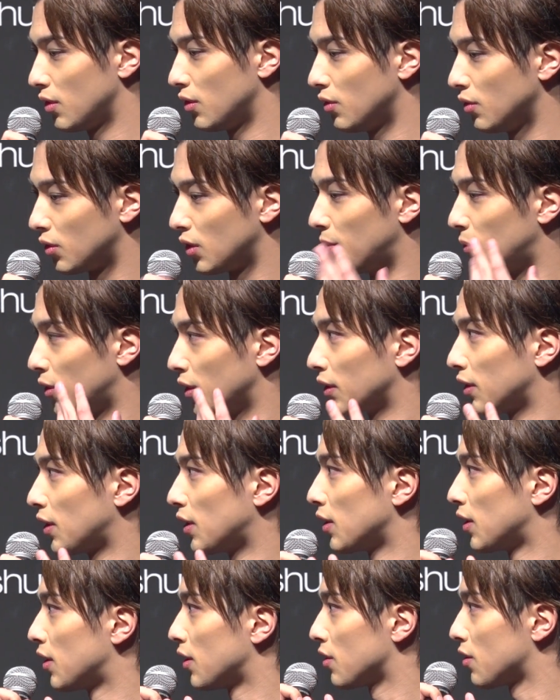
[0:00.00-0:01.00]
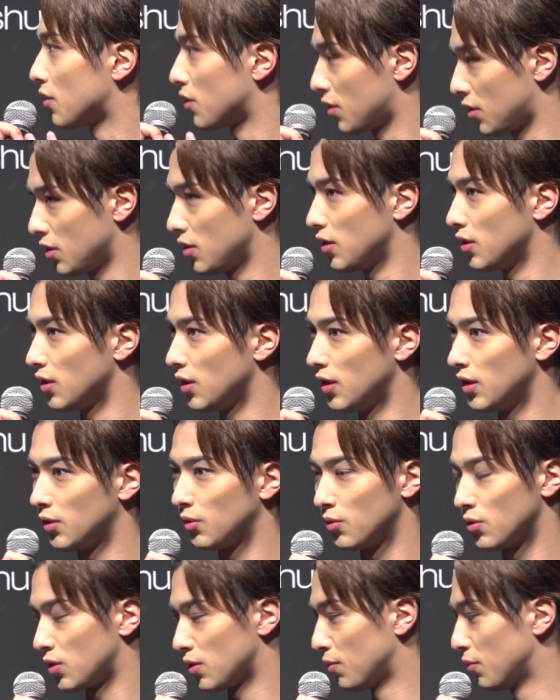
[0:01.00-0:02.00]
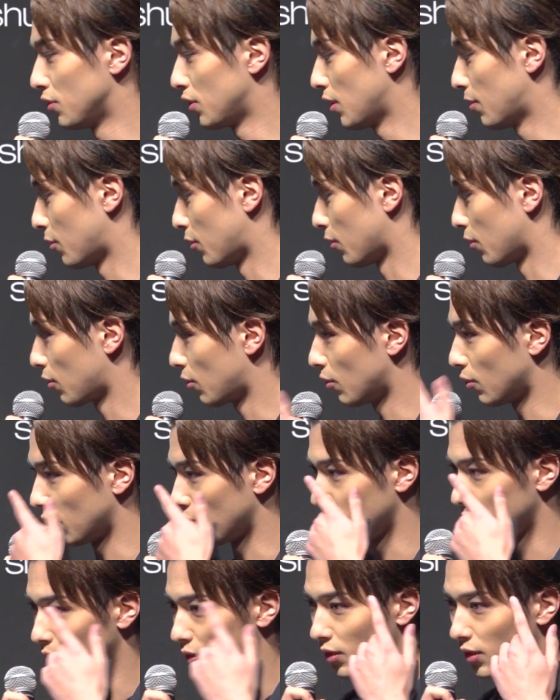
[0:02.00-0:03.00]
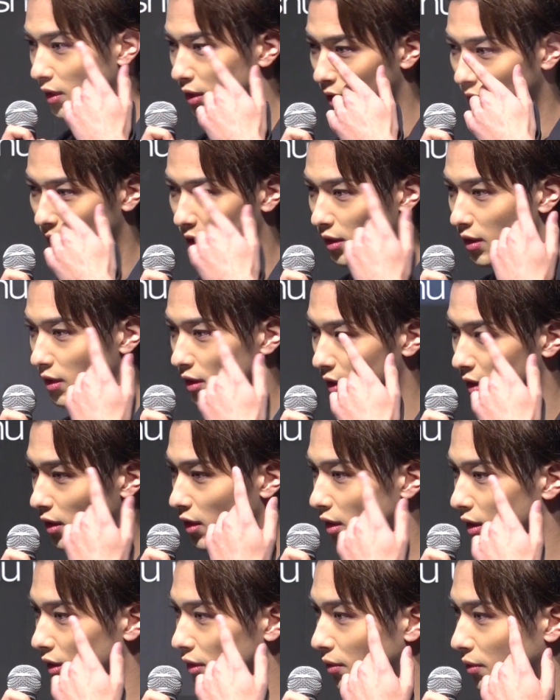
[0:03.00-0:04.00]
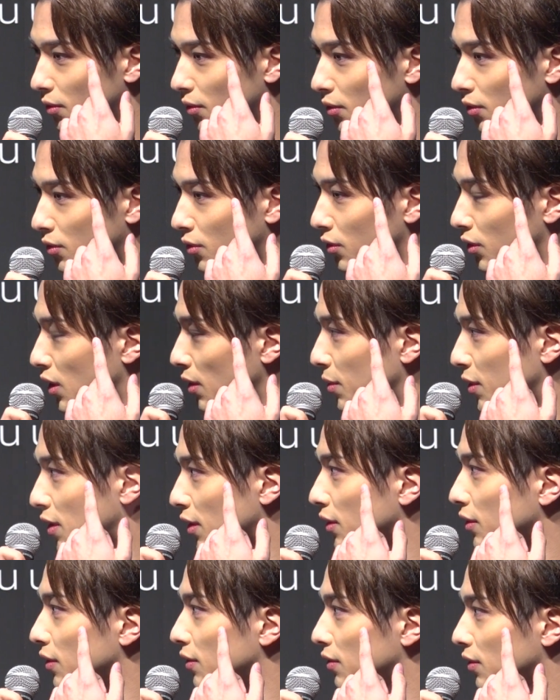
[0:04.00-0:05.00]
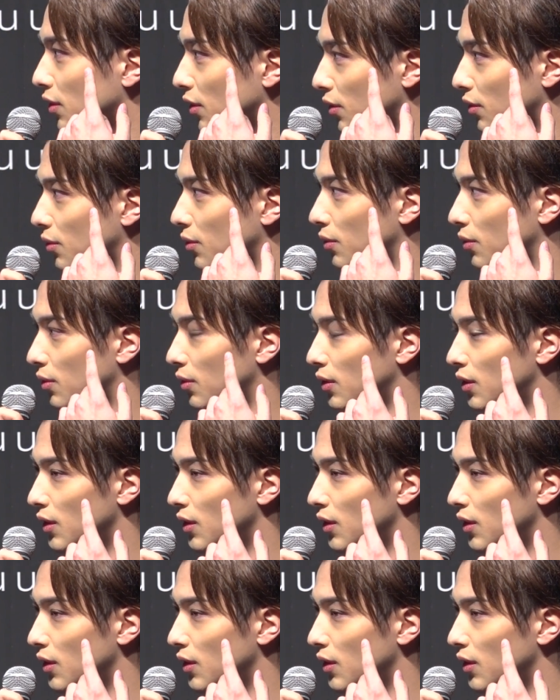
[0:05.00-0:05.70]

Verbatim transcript: 塗ってもらったし、自分でもこう手で塗ってみたんですけど、